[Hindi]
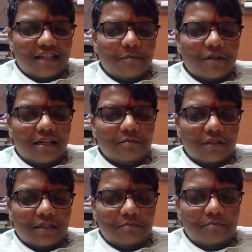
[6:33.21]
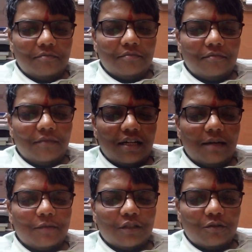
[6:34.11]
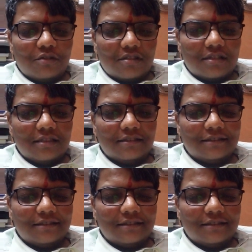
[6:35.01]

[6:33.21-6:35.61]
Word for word: आपका हमदम आपका दोस्त